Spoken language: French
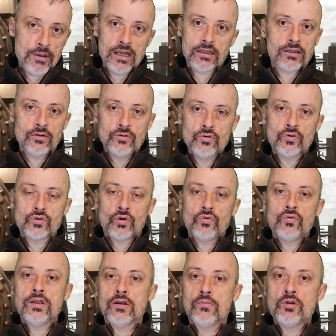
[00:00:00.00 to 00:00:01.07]
Bien entendu,
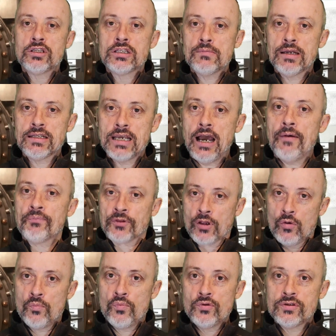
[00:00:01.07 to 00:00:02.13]
aujourd'hui, le multimédia,
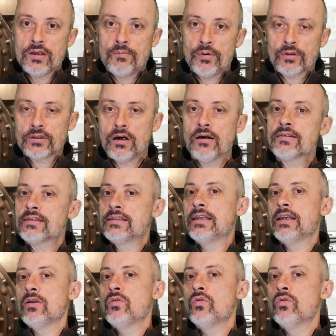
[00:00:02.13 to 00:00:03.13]
le plus important, c'est